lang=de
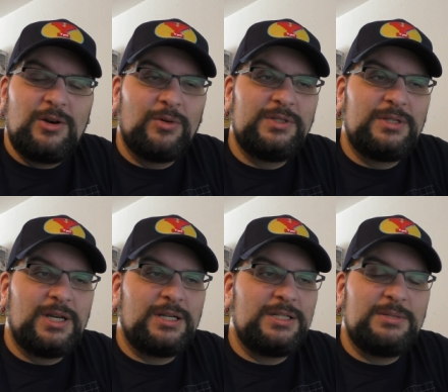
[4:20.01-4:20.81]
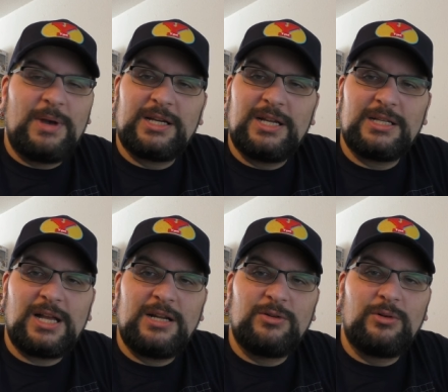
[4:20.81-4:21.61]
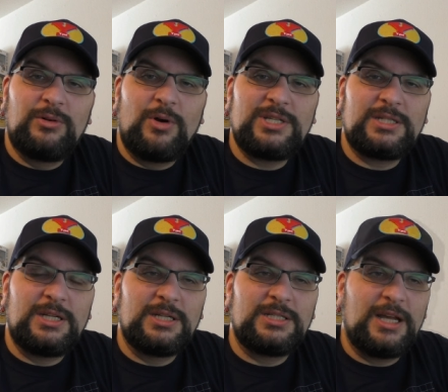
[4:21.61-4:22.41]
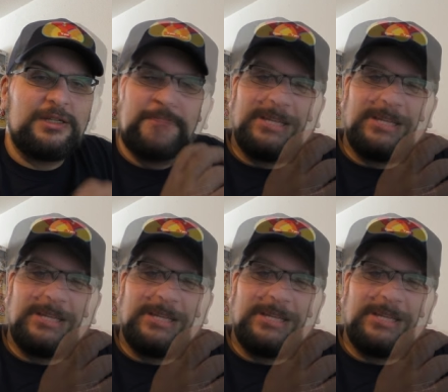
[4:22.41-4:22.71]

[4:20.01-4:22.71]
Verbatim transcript: Und äh, diesmal klingt das halt äußerst interessant.